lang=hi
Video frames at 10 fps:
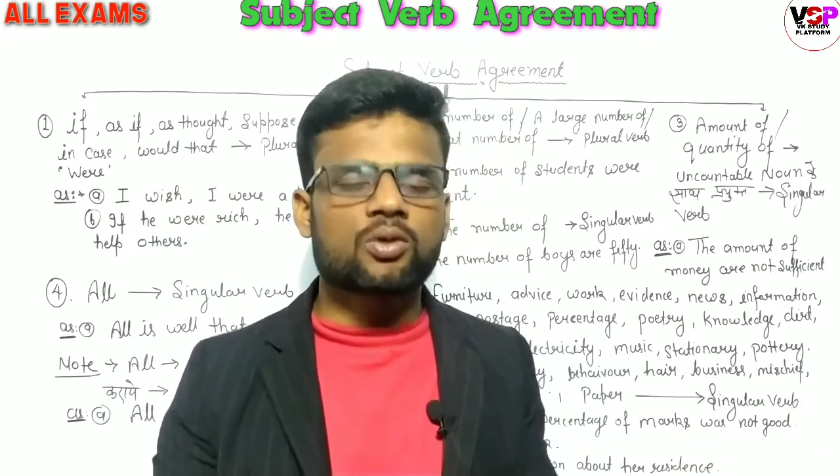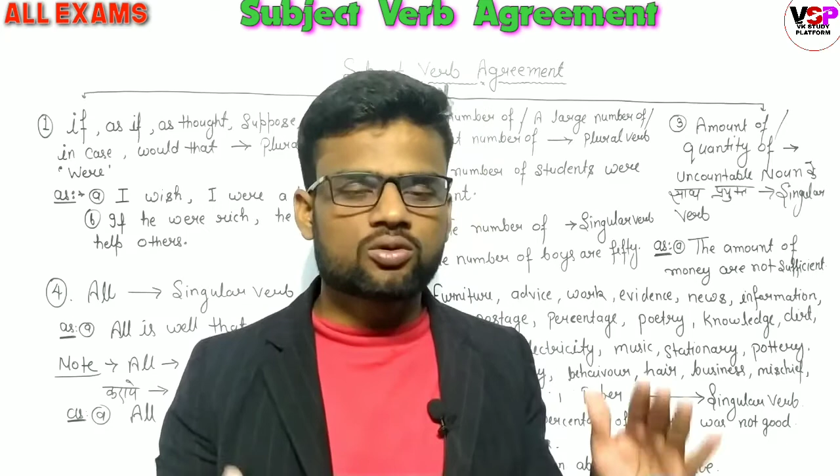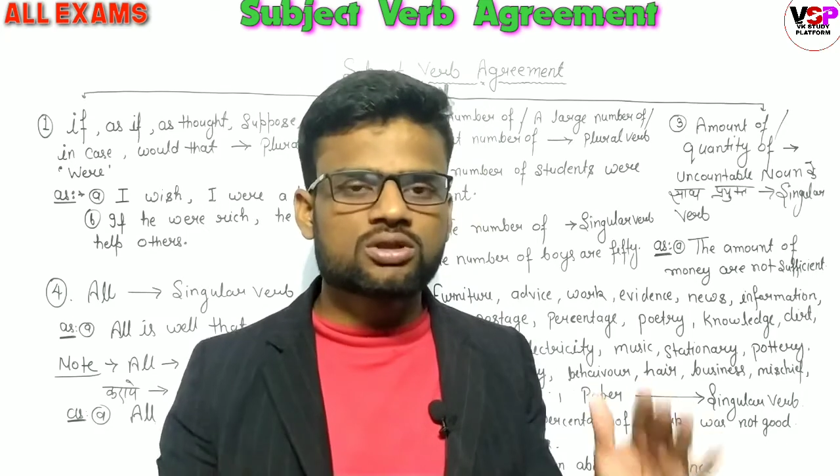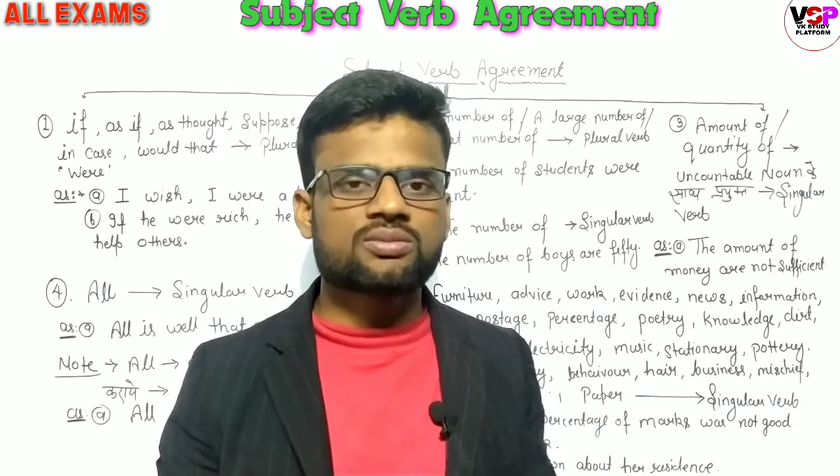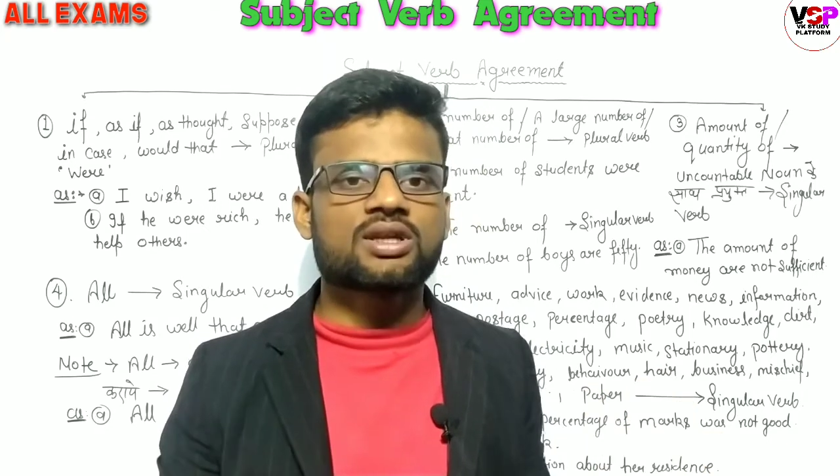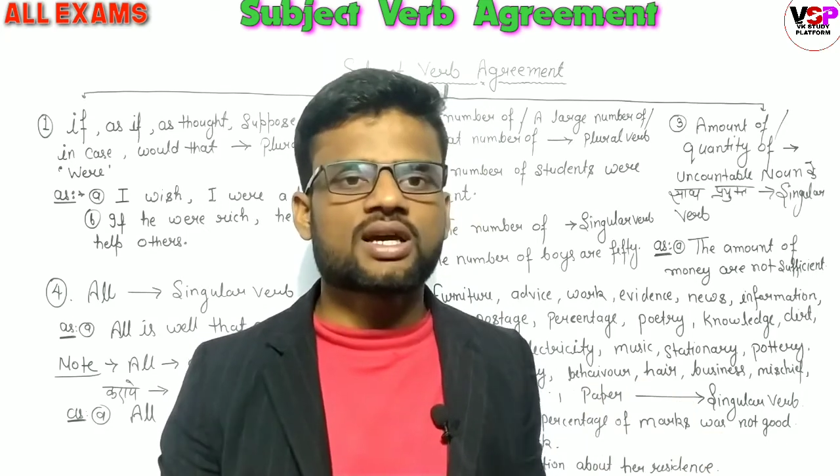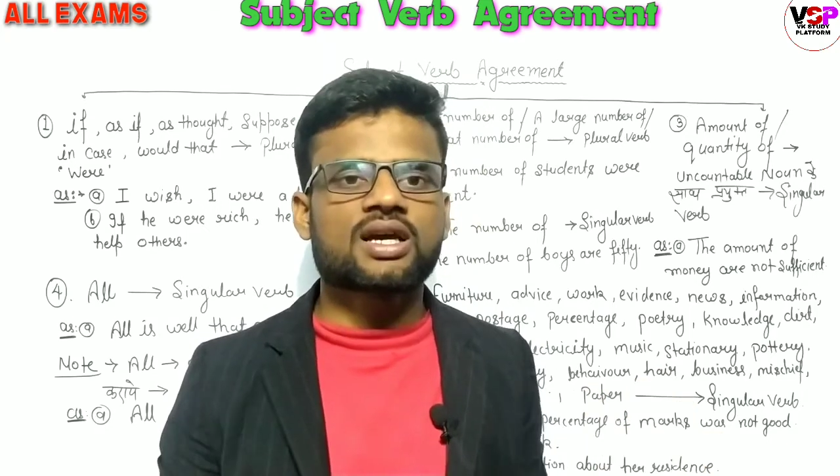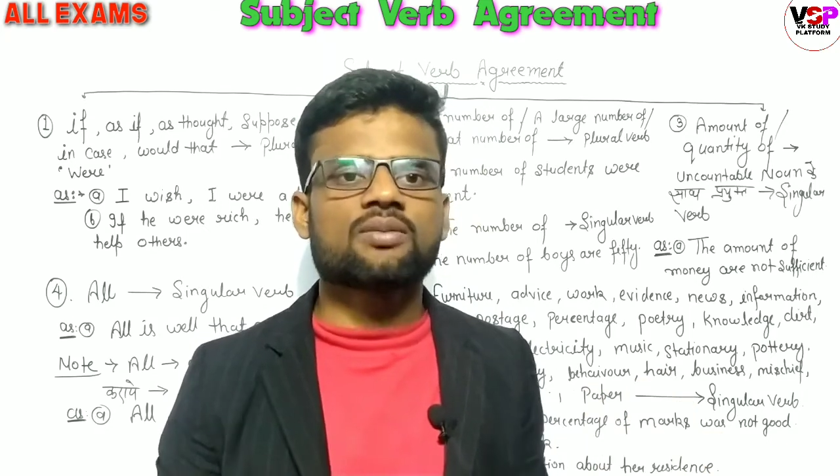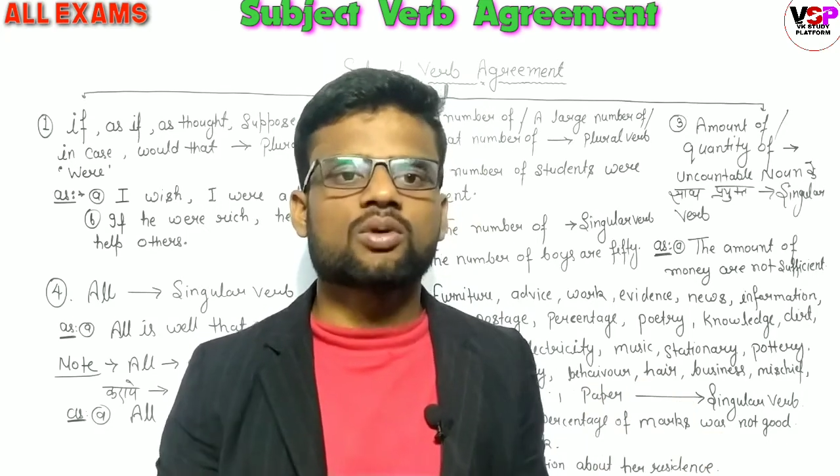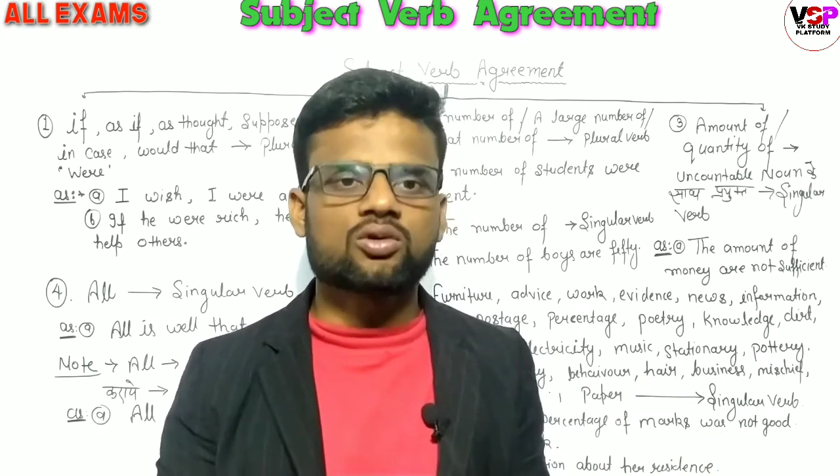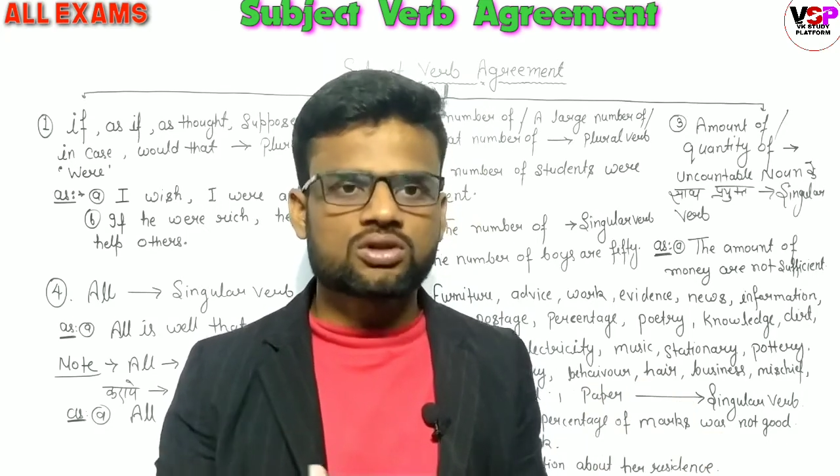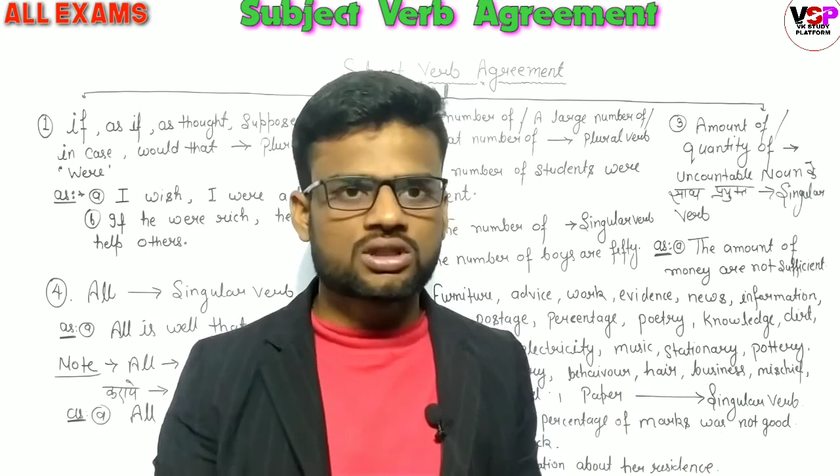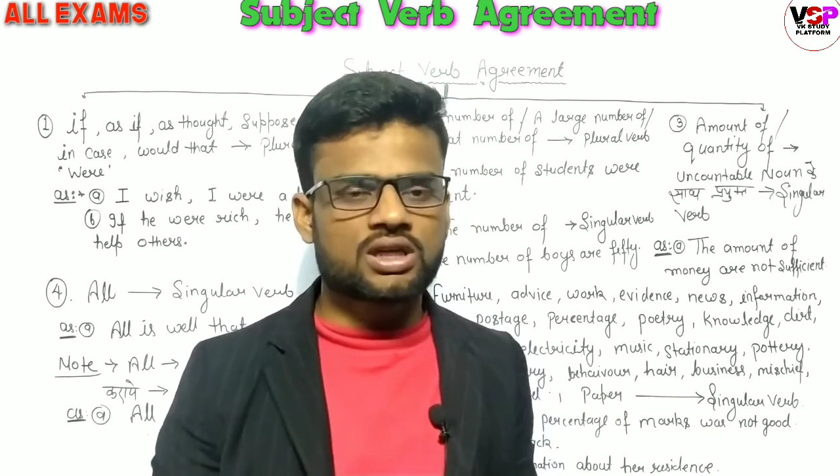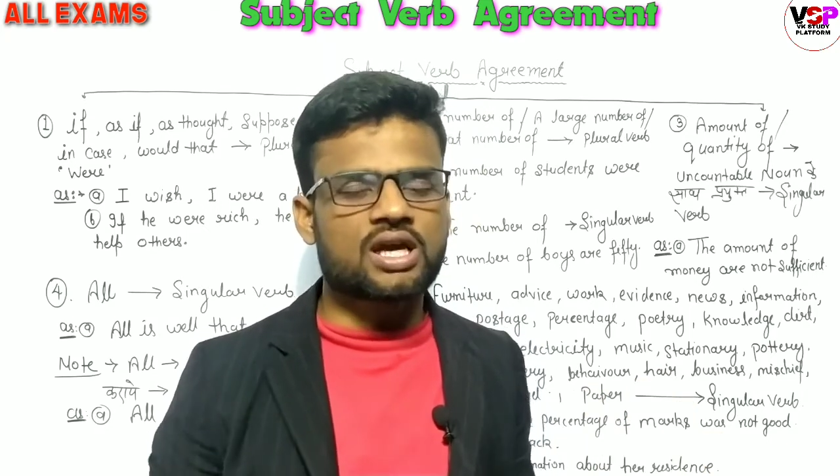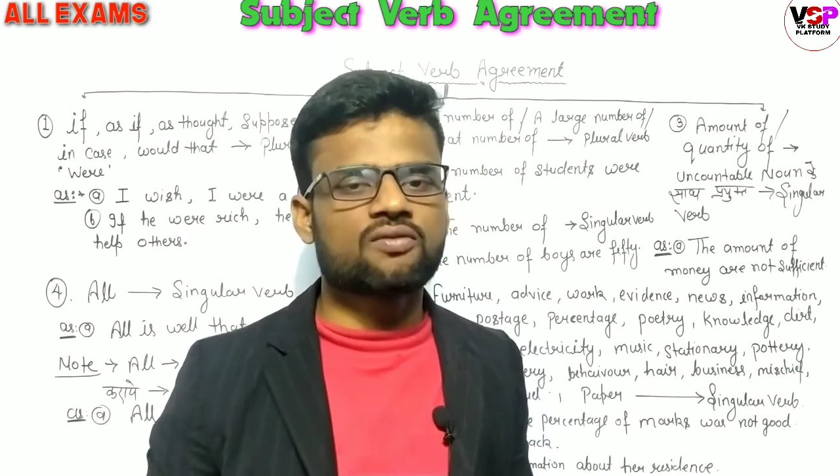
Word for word: बहुत ही मज़ा आएगा बहुत ही